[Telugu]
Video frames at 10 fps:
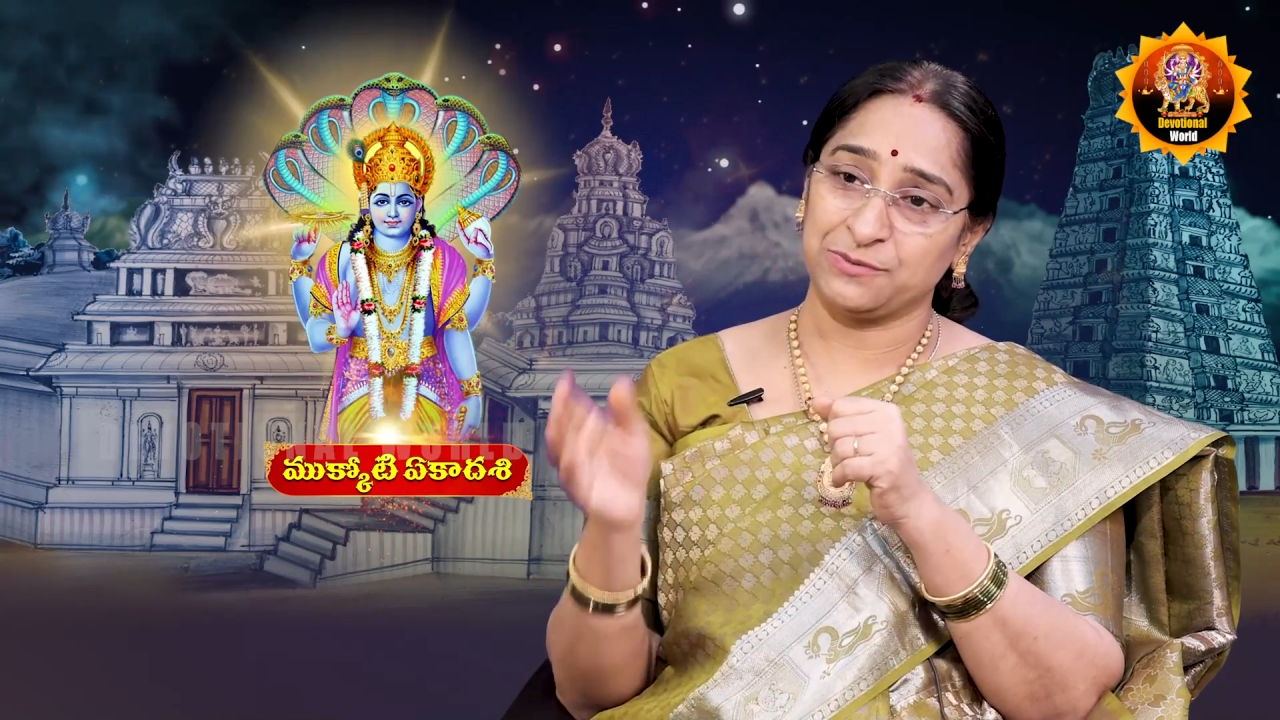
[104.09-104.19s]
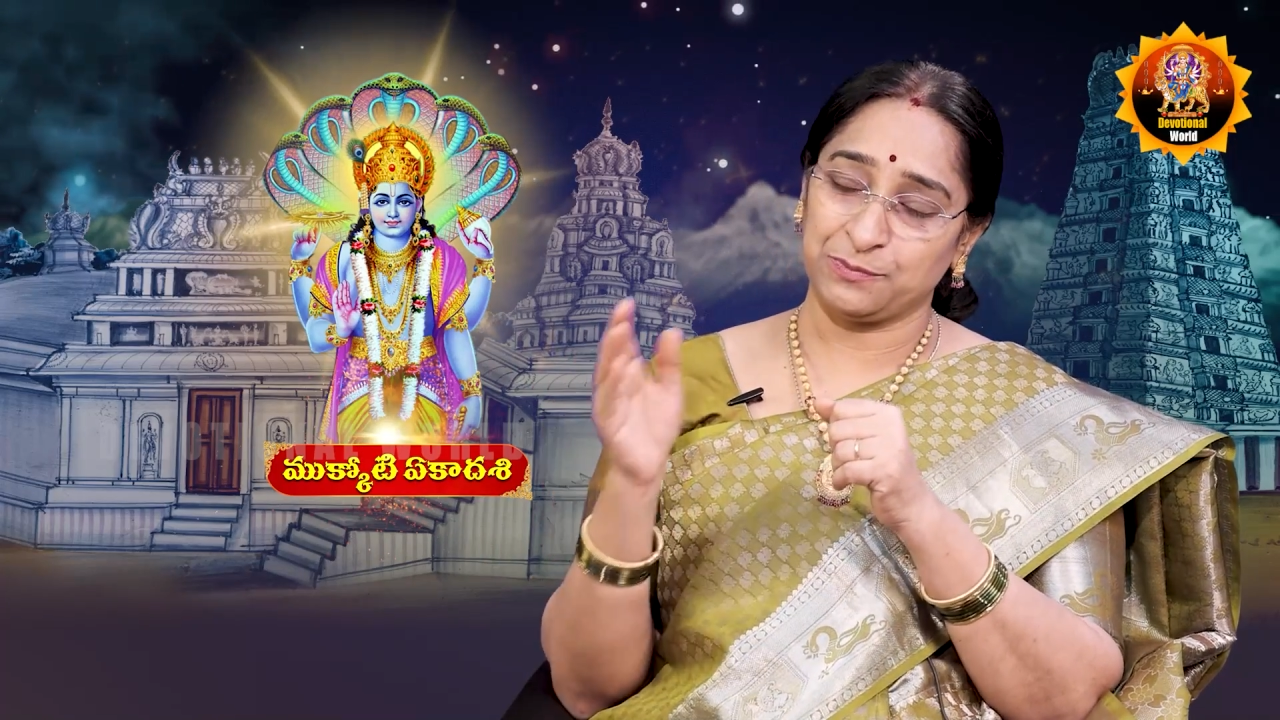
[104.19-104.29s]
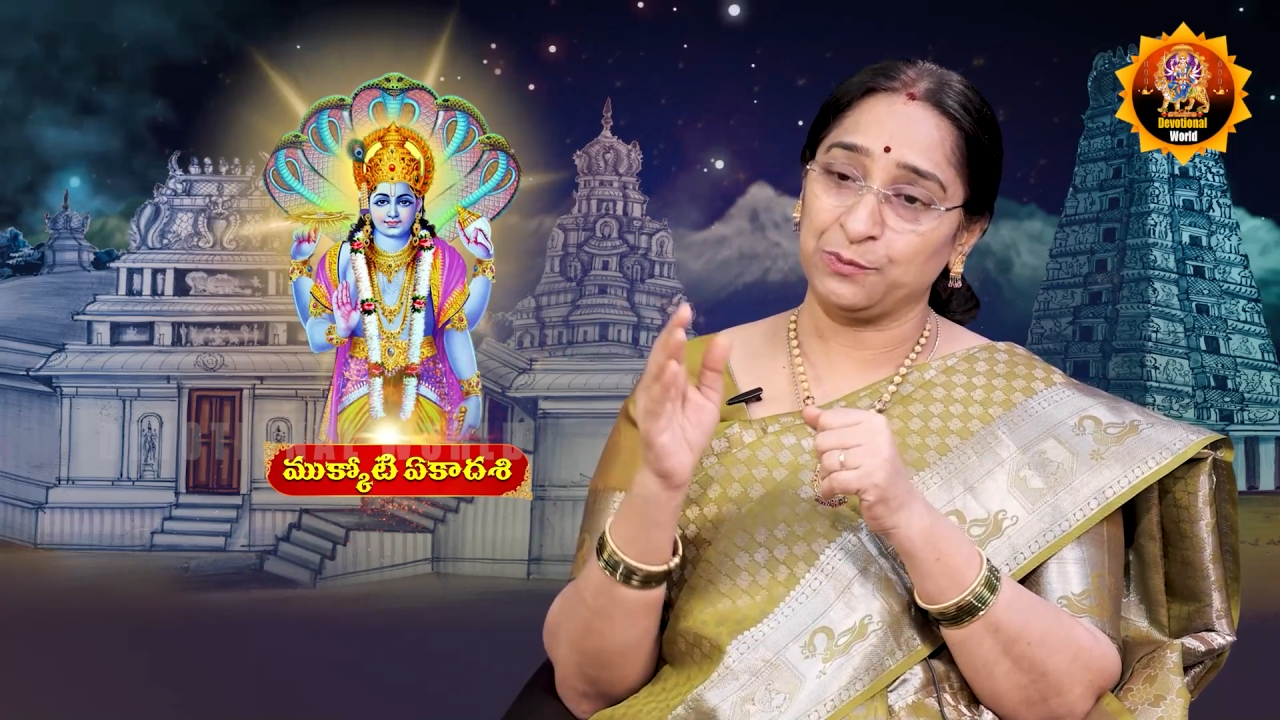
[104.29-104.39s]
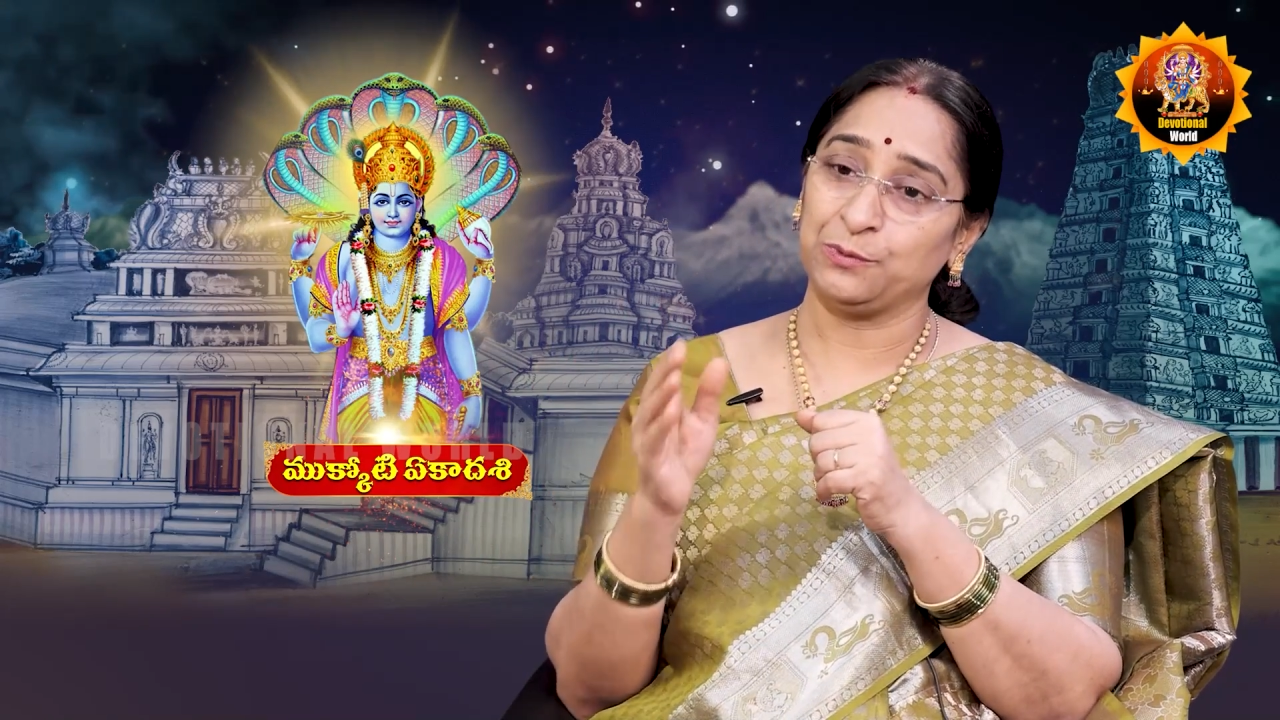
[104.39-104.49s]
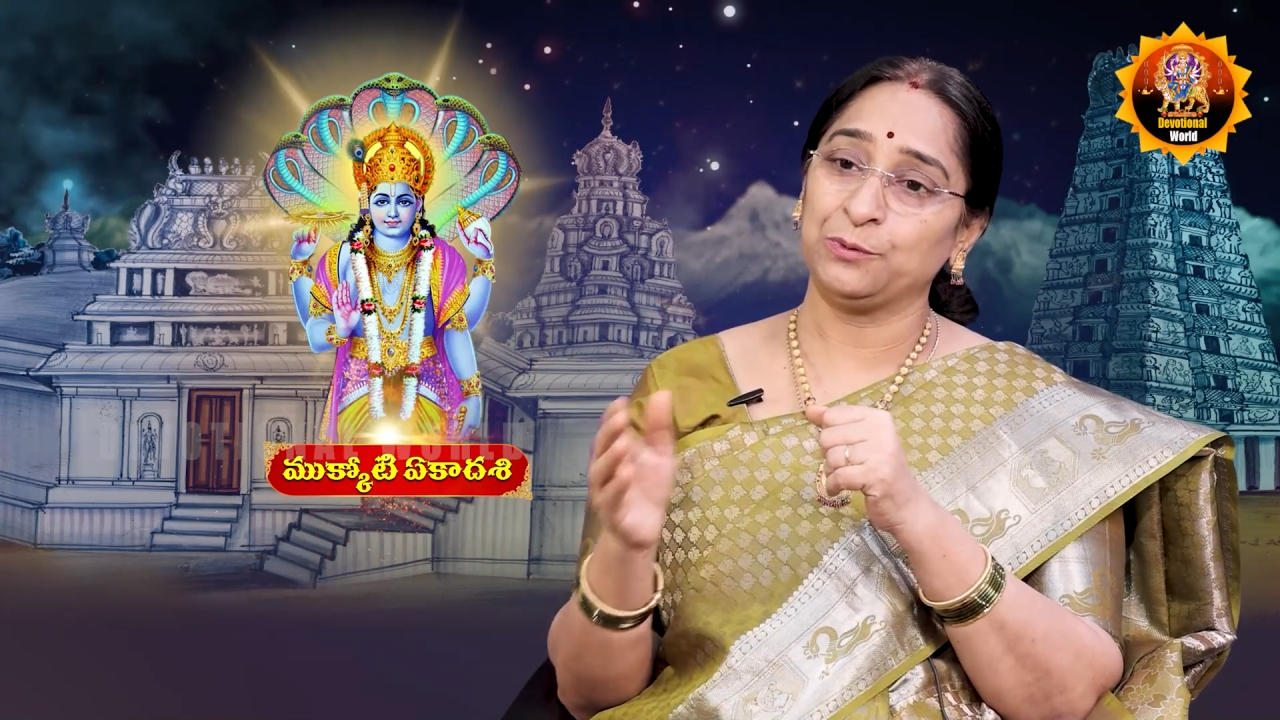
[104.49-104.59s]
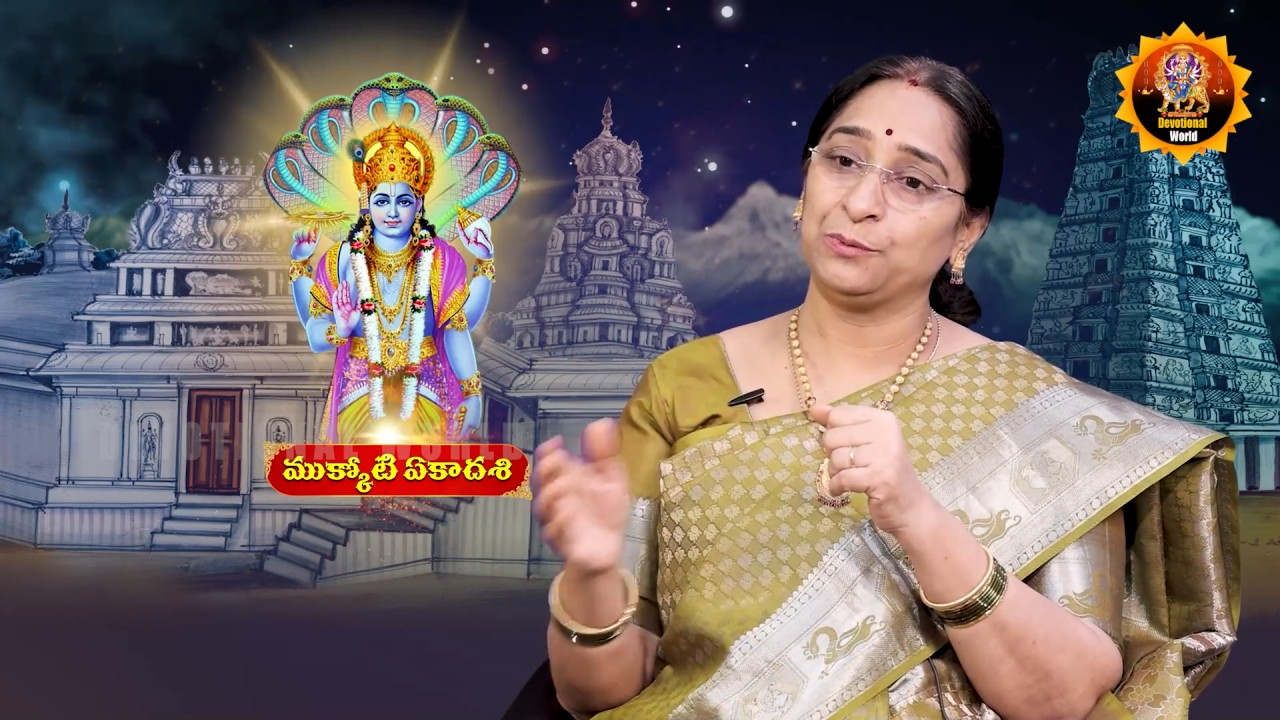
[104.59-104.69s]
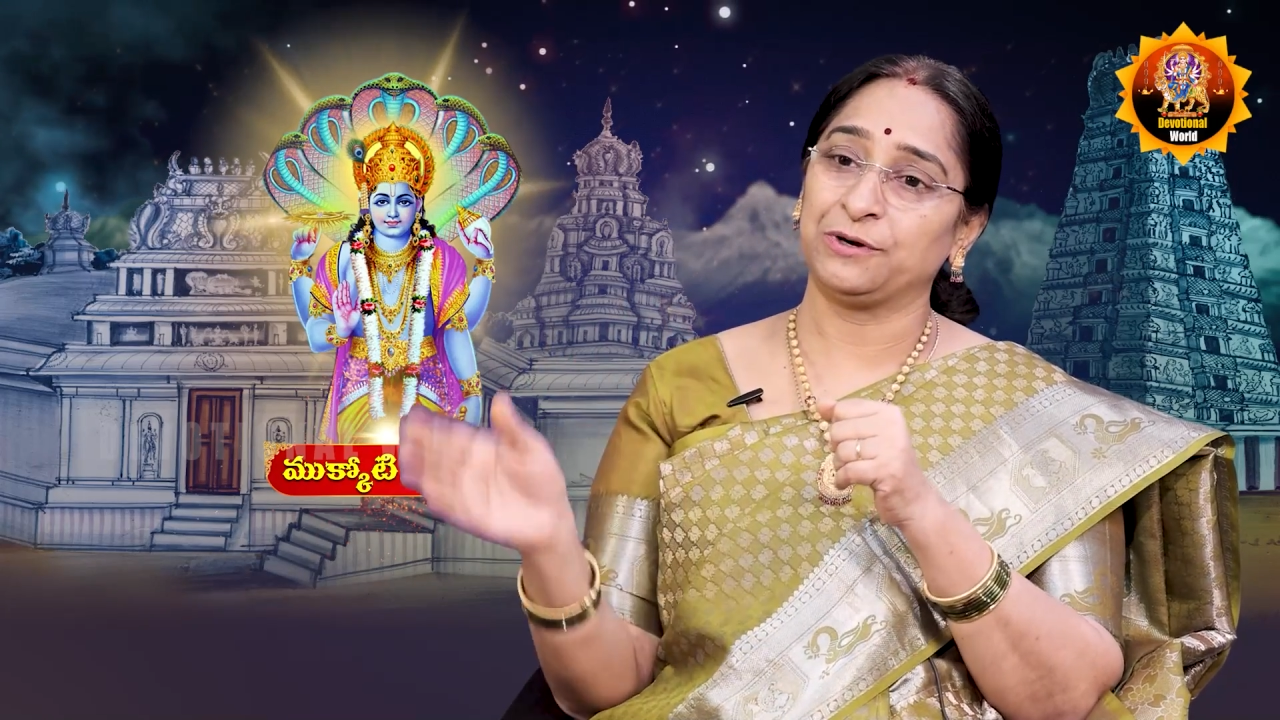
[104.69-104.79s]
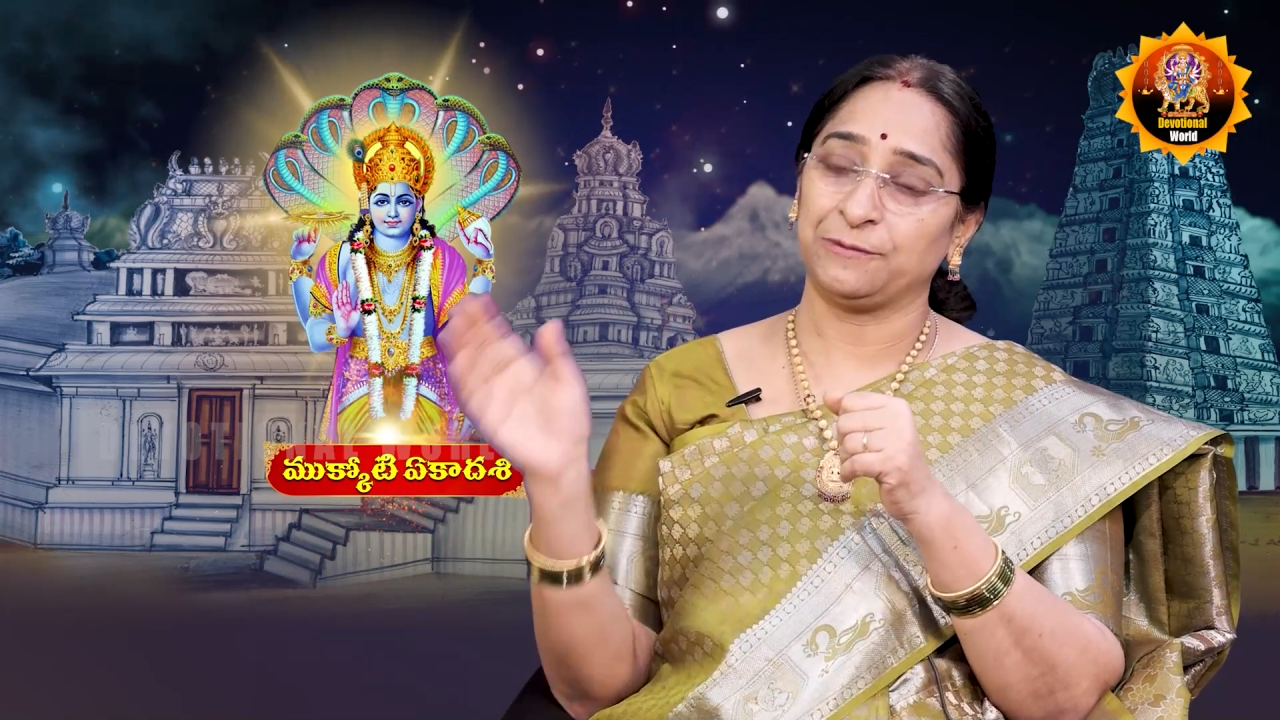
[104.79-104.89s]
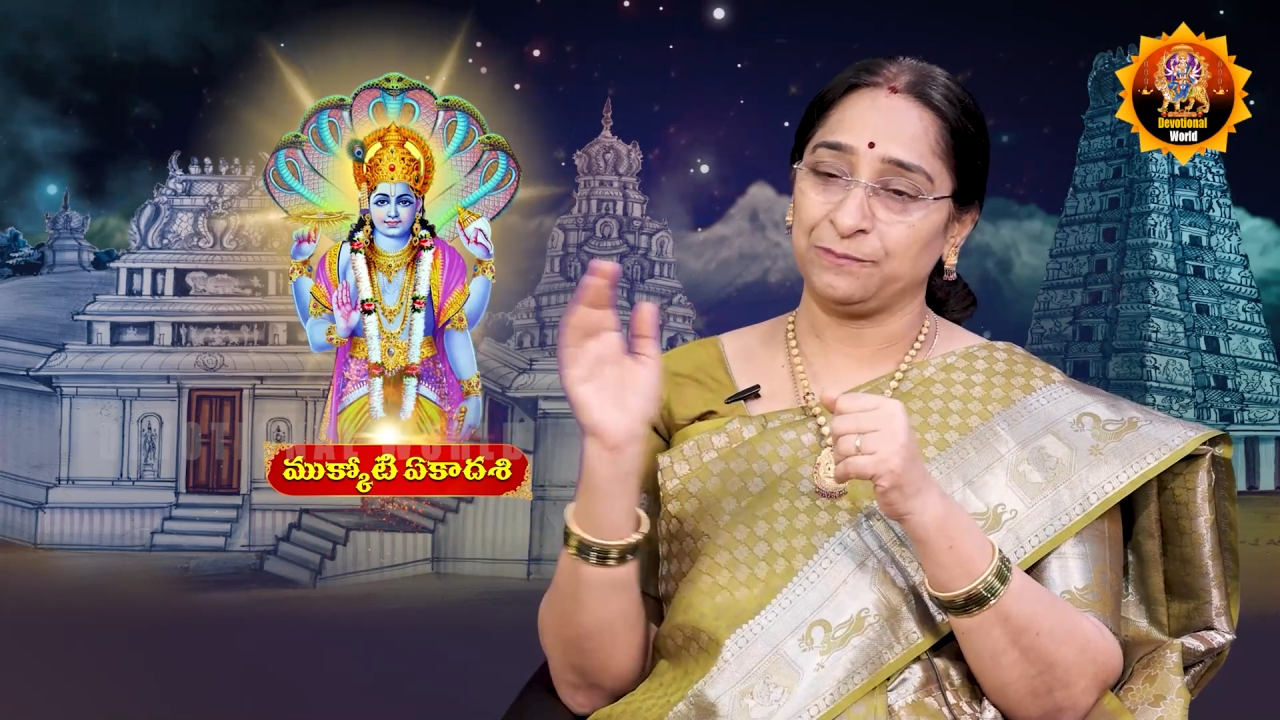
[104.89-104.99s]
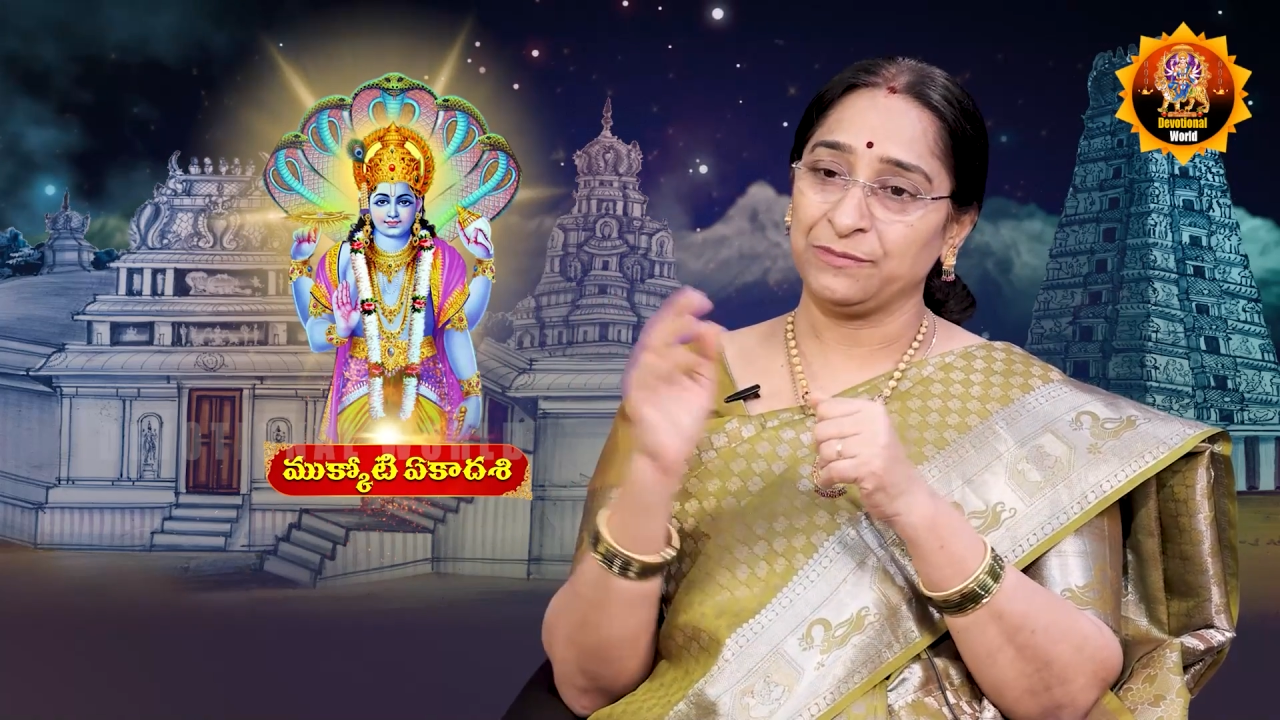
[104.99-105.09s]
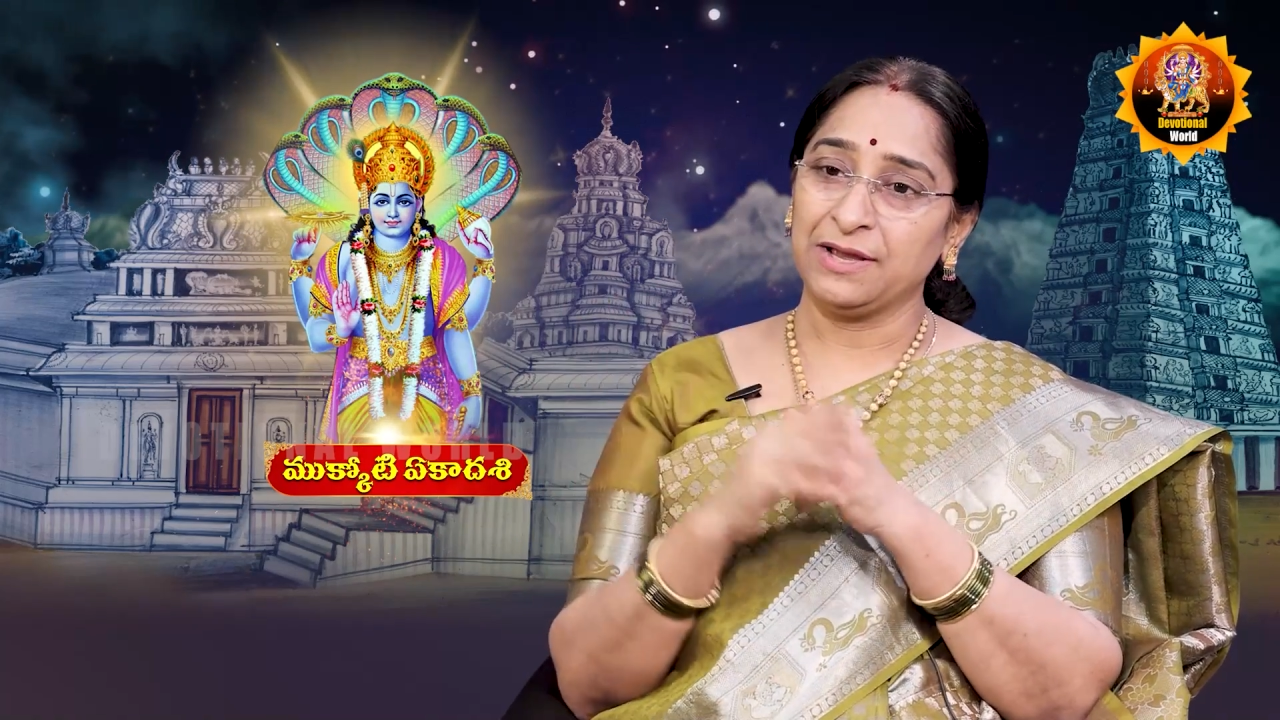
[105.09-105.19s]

చెప్పుకుంటూ ఉన్నాం